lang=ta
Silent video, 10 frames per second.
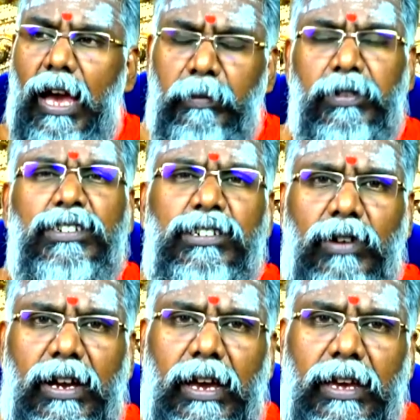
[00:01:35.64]
அப்படி
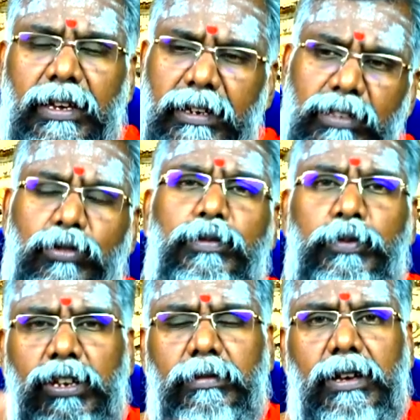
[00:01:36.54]
விட்டுட்டு வாங்க இது ஒரு
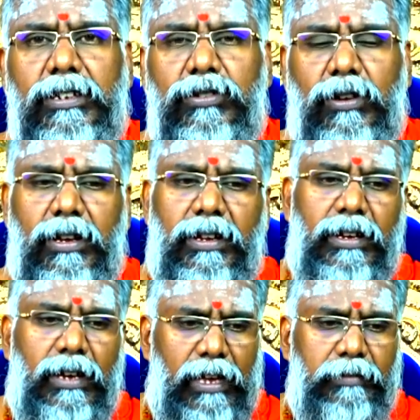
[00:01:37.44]
புண்ணியமாக இருக்கட்டும்
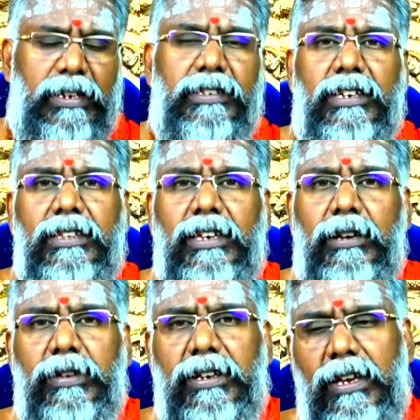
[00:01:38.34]
அது மாதிரி செய்தீங்க
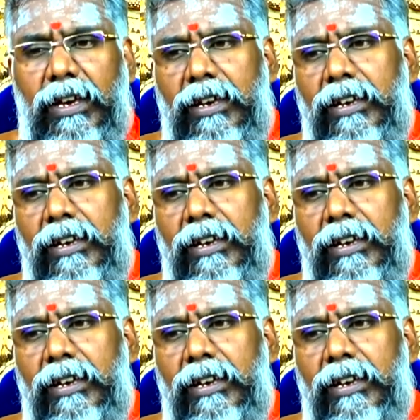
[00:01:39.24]
அப்படின்னா